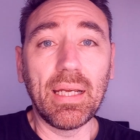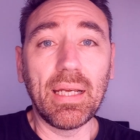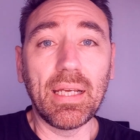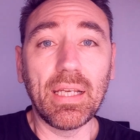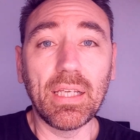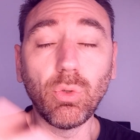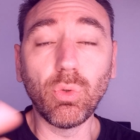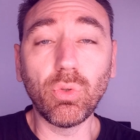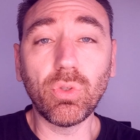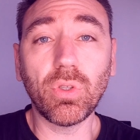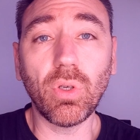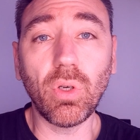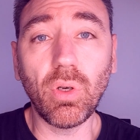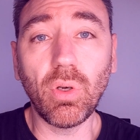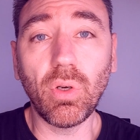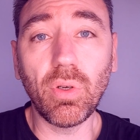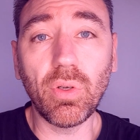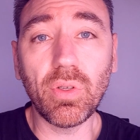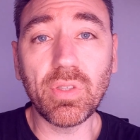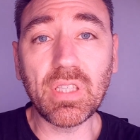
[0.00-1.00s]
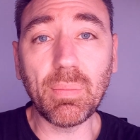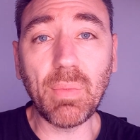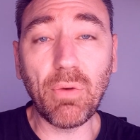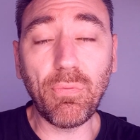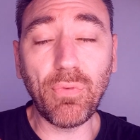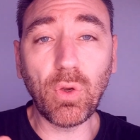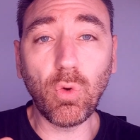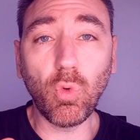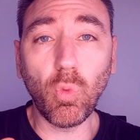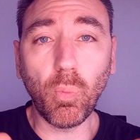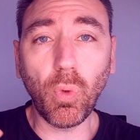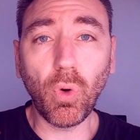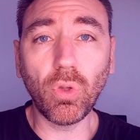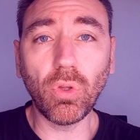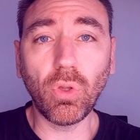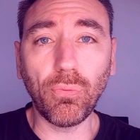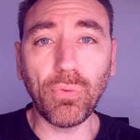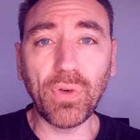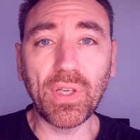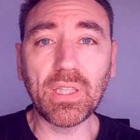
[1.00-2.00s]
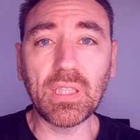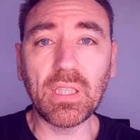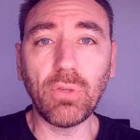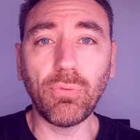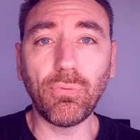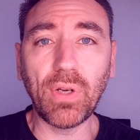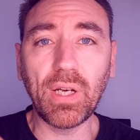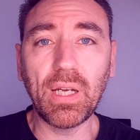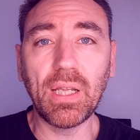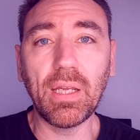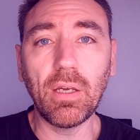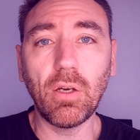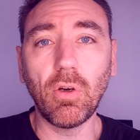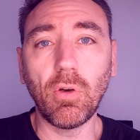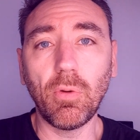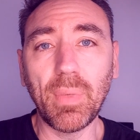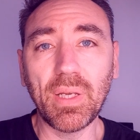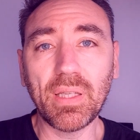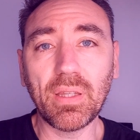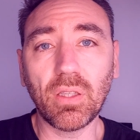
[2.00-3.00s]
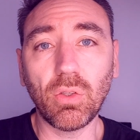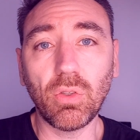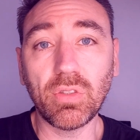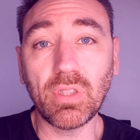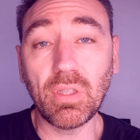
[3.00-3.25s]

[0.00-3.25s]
Et donc, euh, ça m'a fait comprendre en fait qu'il fallait euh, mettre.